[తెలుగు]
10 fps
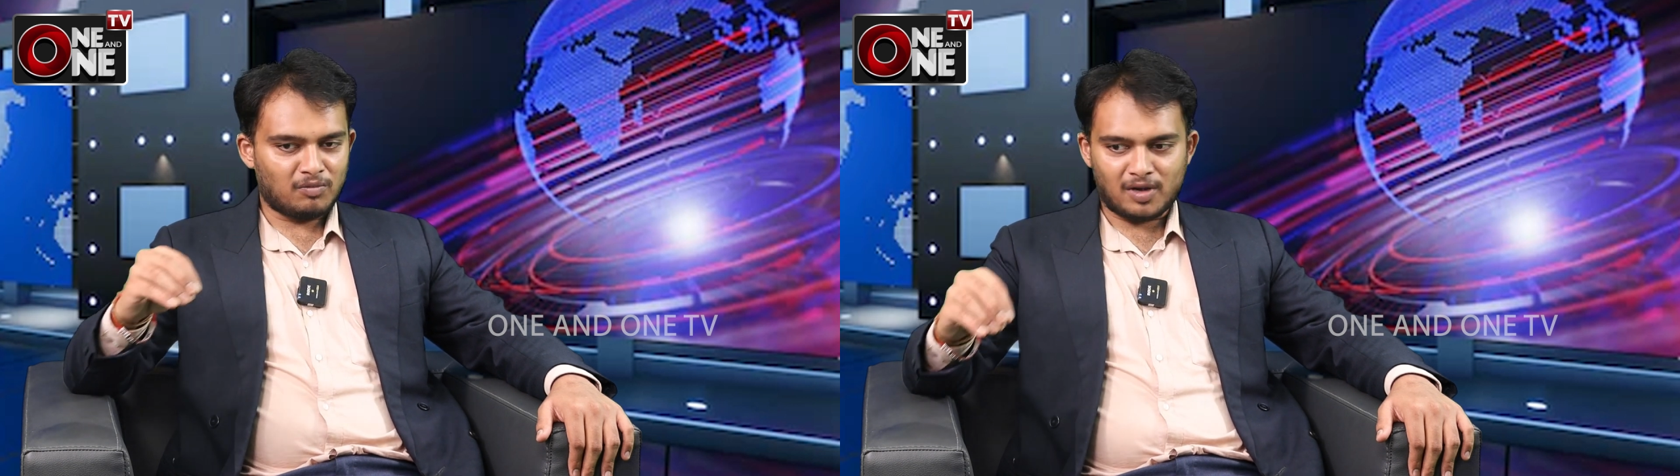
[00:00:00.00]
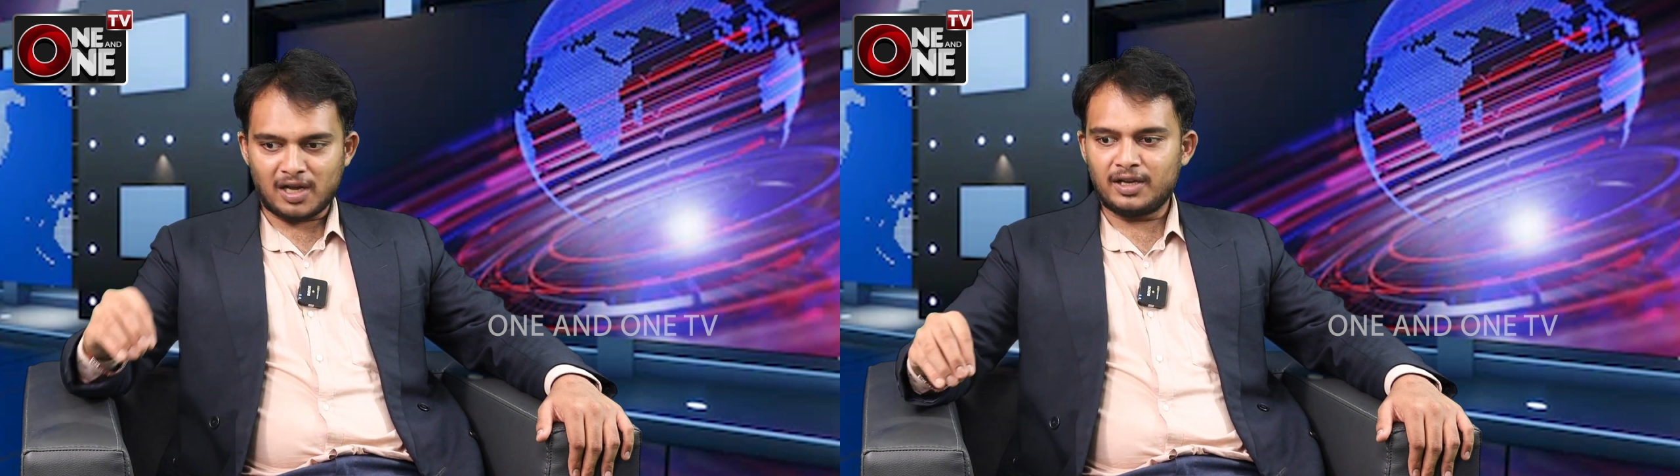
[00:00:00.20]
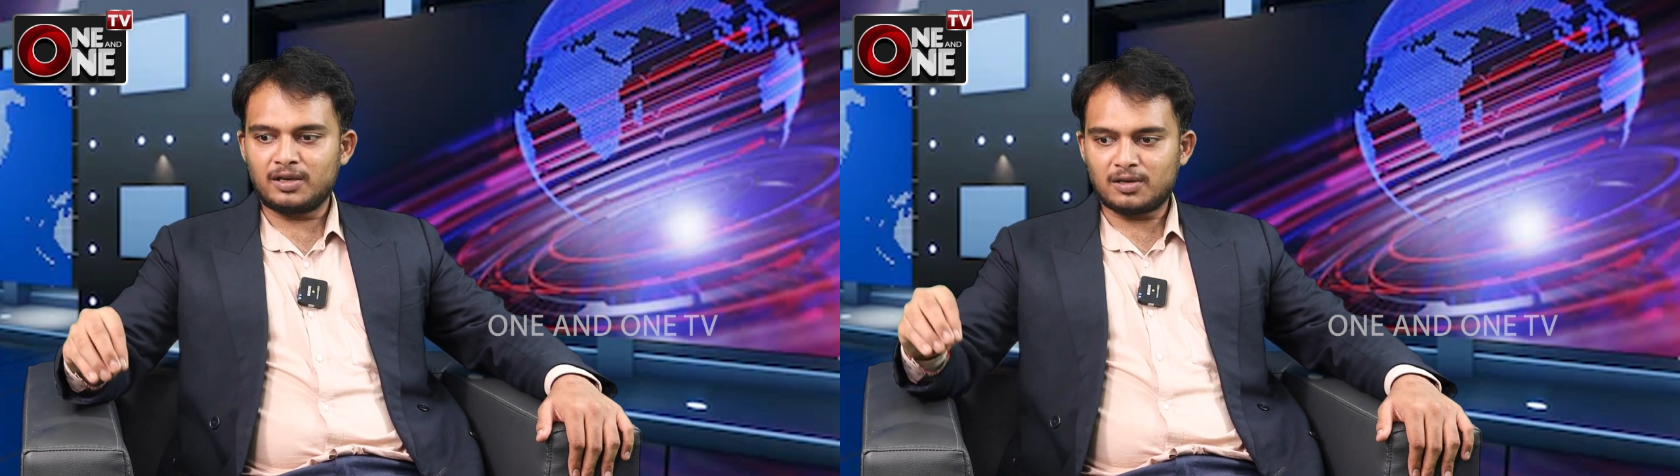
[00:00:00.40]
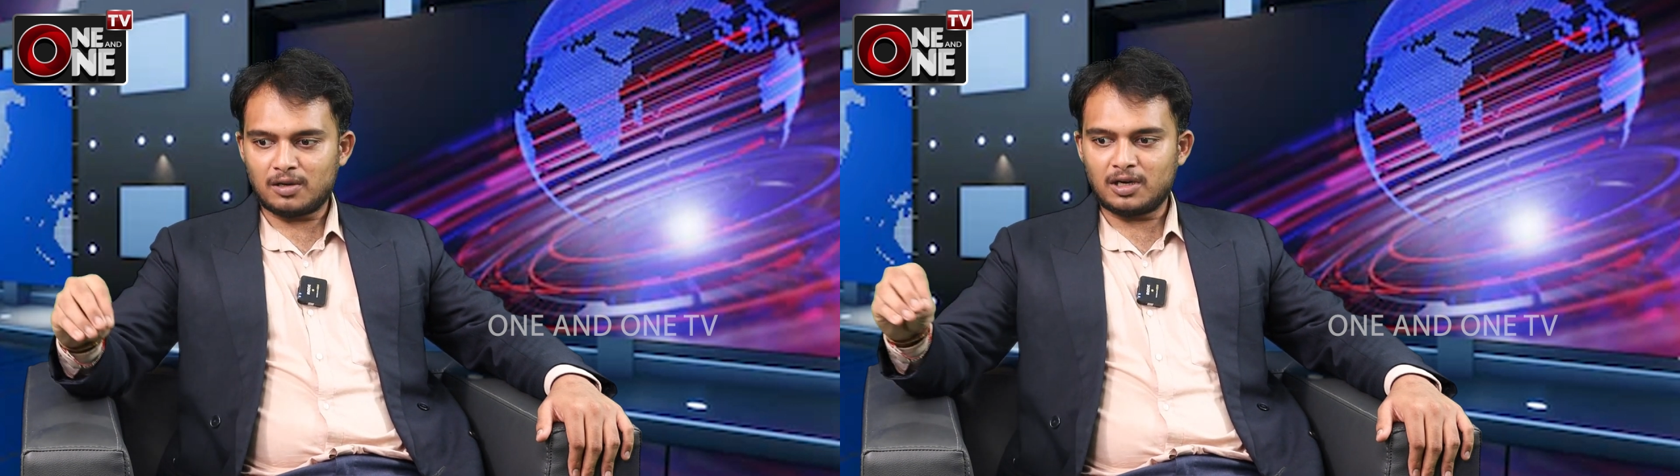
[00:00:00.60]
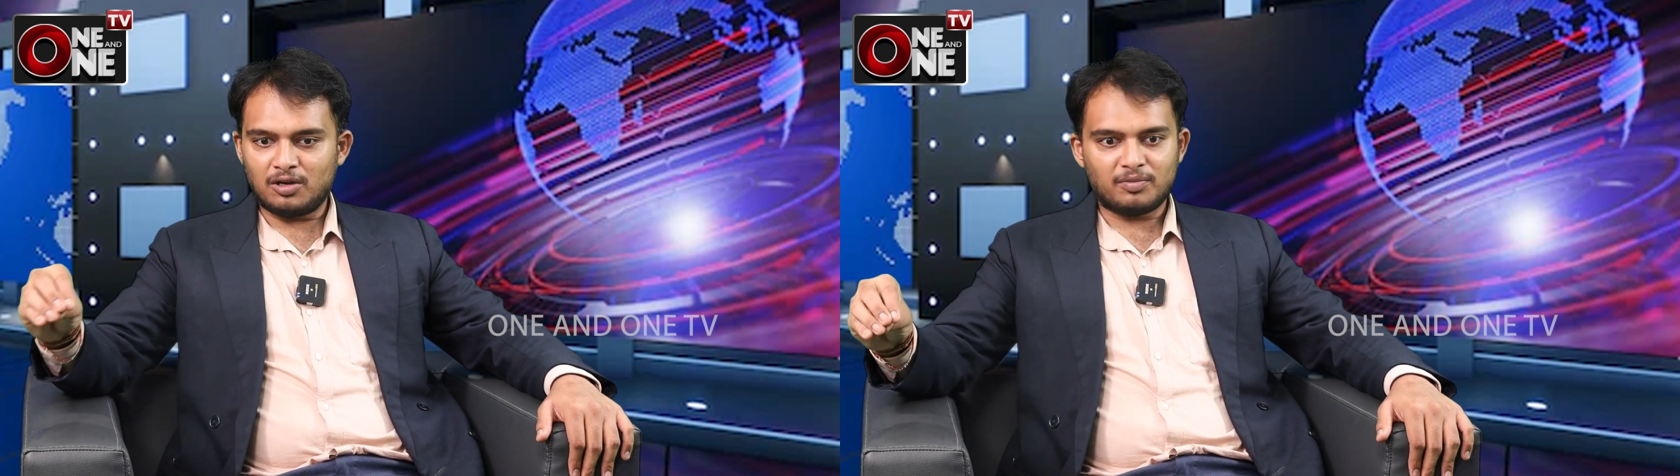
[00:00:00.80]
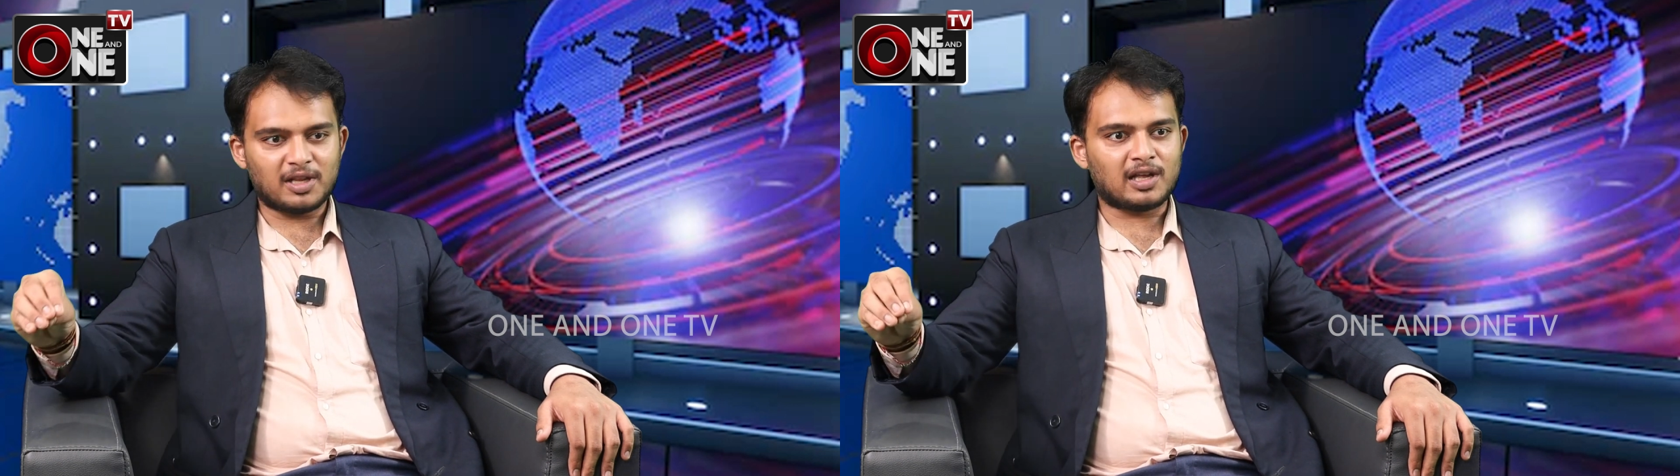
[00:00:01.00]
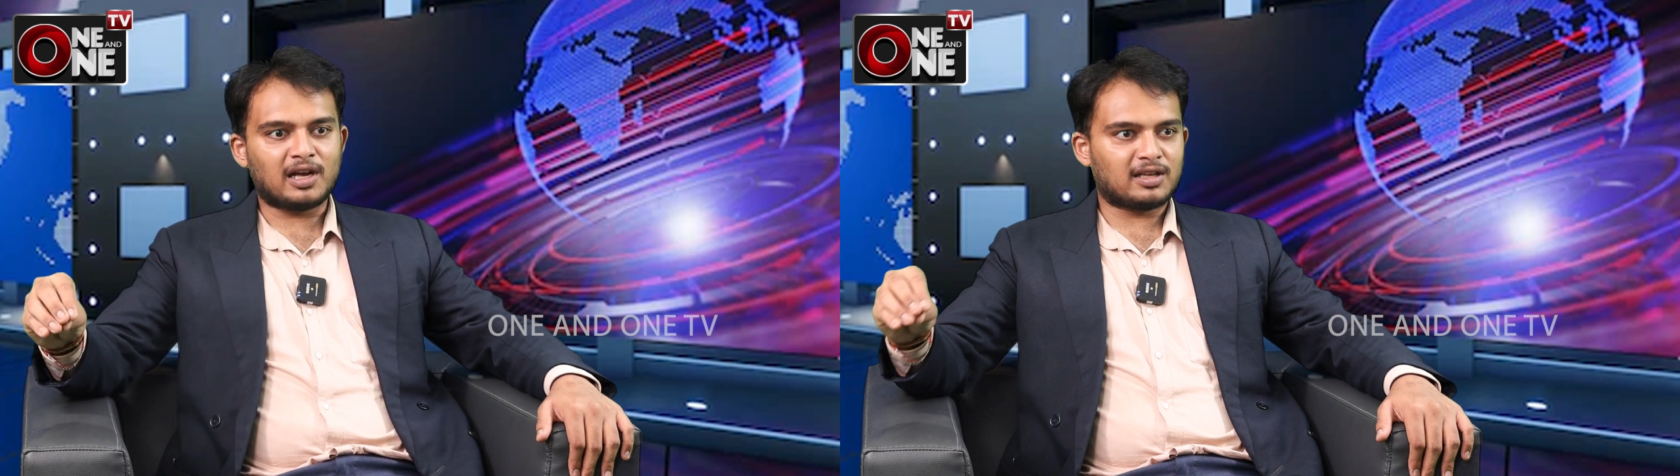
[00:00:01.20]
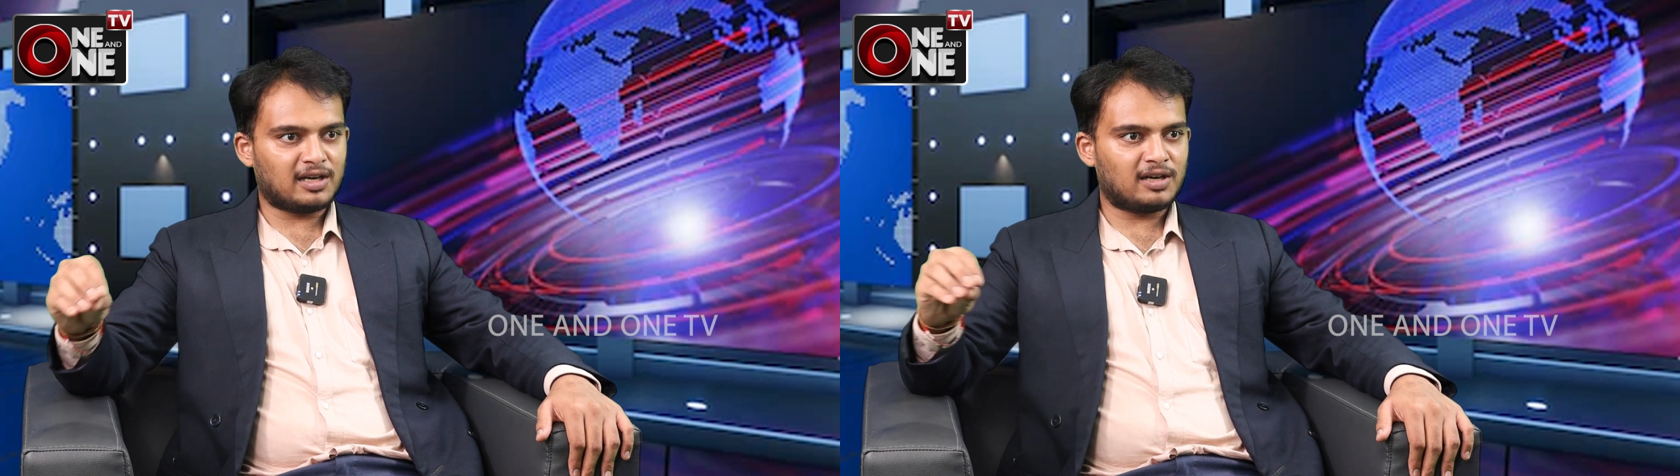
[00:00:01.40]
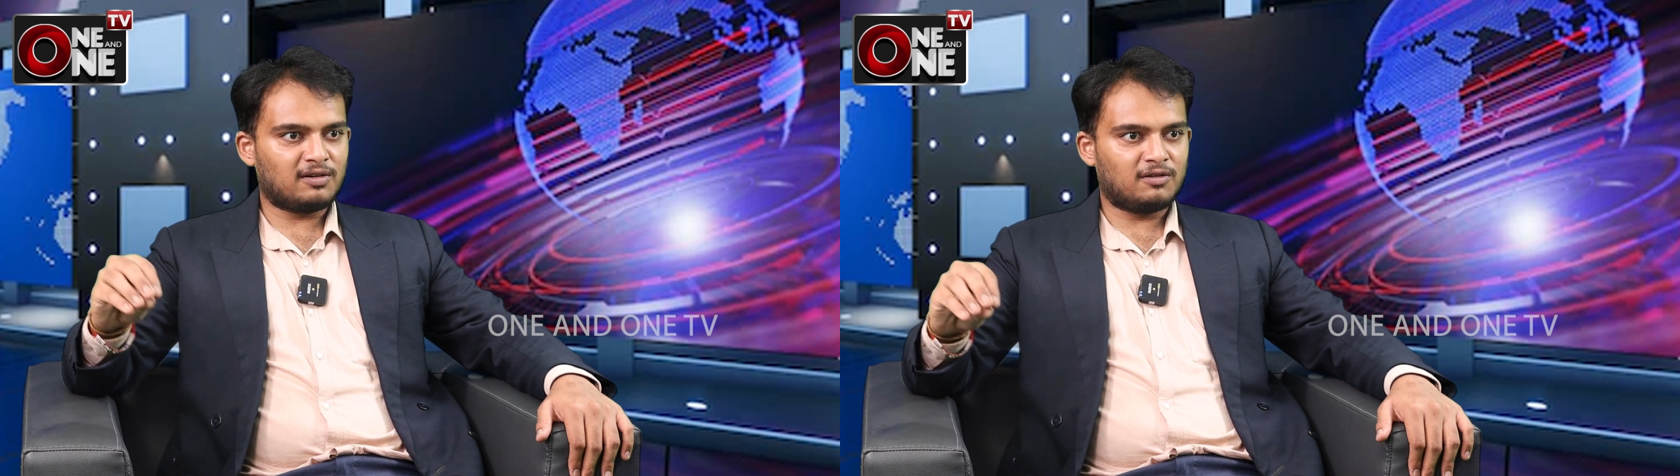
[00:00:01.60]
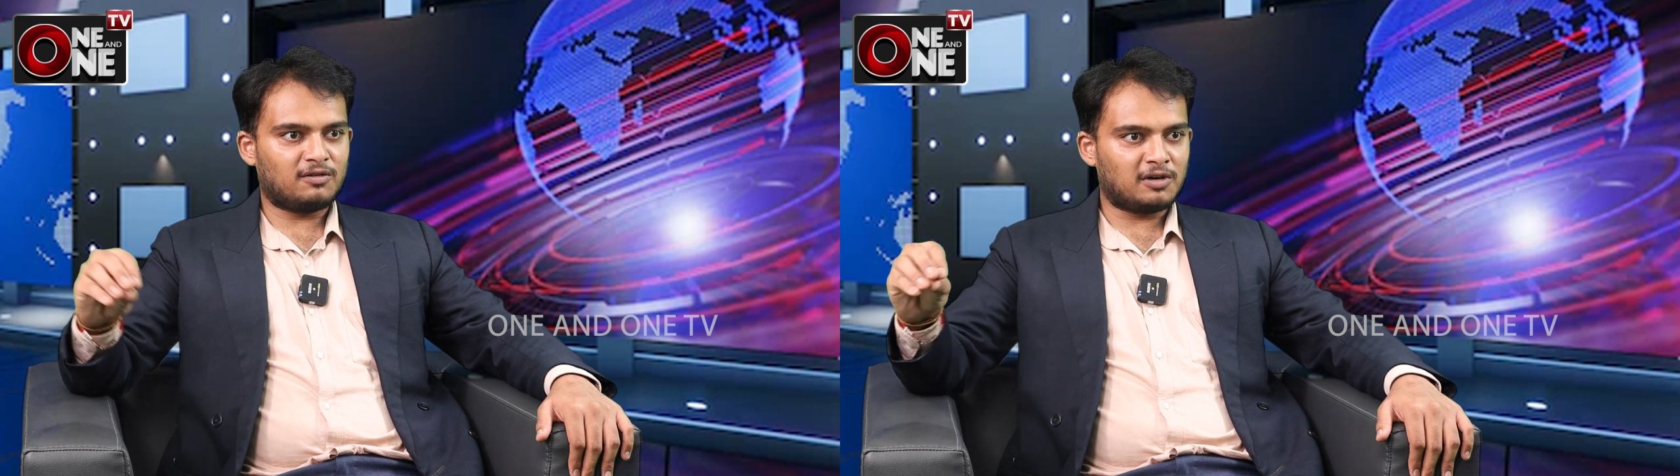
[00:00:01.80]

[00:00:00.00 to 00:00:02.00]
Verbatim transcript: మా ఇంట్లో వాళ్ళు మా తాతగారు